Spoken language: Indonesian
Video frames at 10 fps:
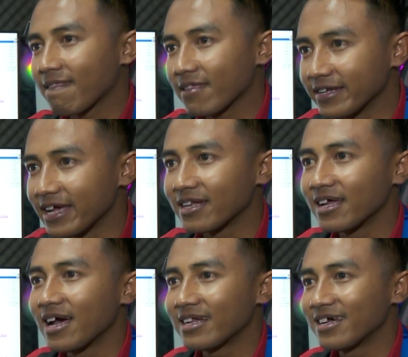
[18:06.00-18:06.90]
Jadi
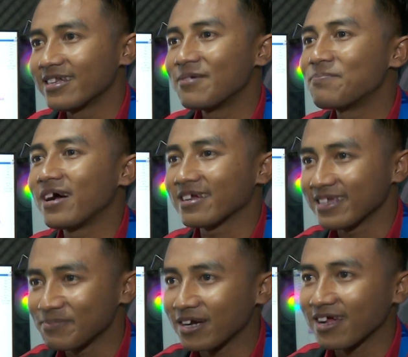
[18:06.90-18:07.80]
ada ada
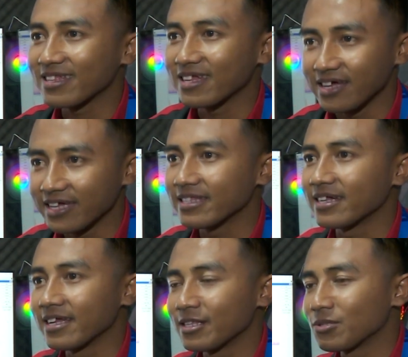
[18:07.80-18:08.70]
dampaknya berkat ada
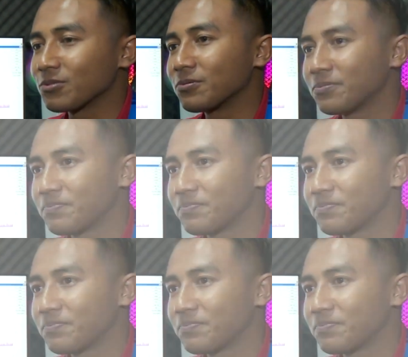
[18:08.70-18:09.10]
internet itu.